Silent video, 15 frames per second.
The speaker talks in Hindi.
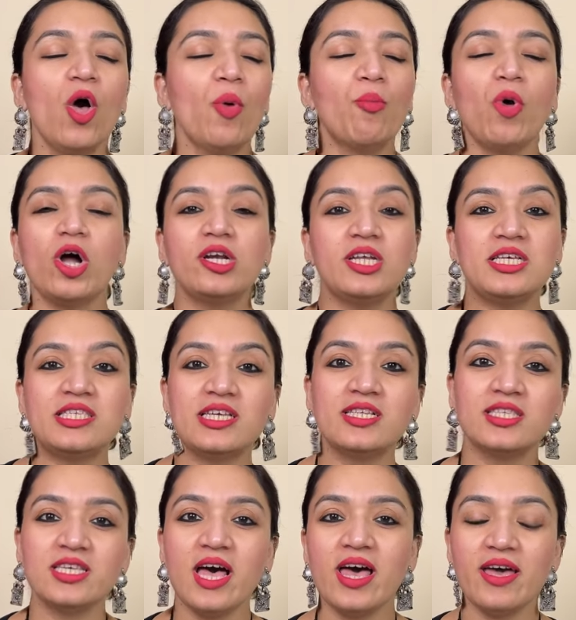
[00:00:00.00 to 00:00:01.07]
बहुत डिसेंट
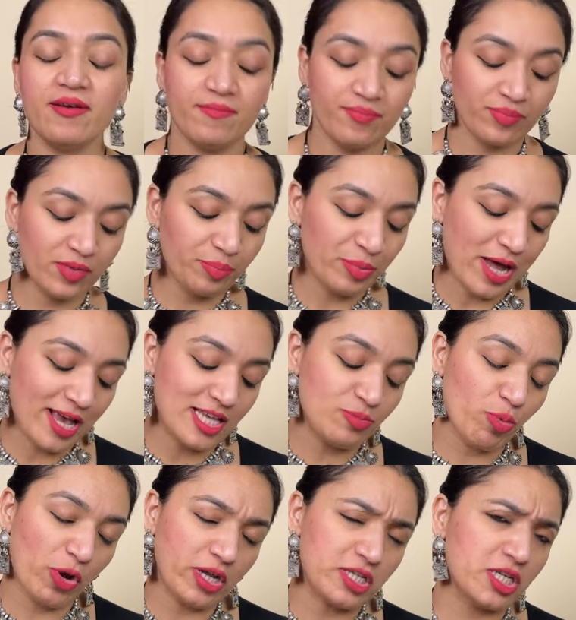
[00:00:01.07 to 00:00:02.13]
सा है प्राइस
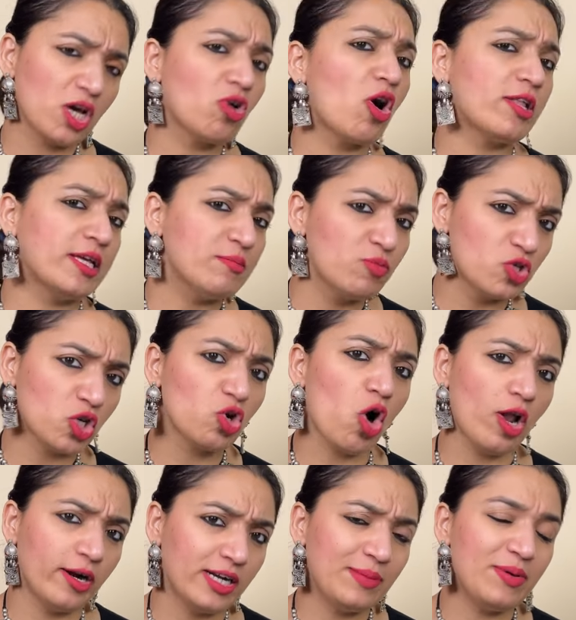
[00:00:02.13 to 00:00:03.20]
पॉइंट के अकॉर्डिंग मुझे
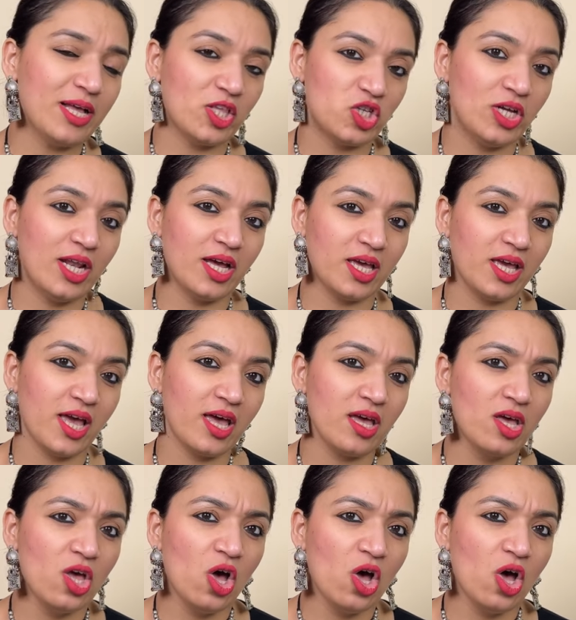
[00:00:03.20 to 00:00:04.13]
क्वालिटी भी अच्छी लगी है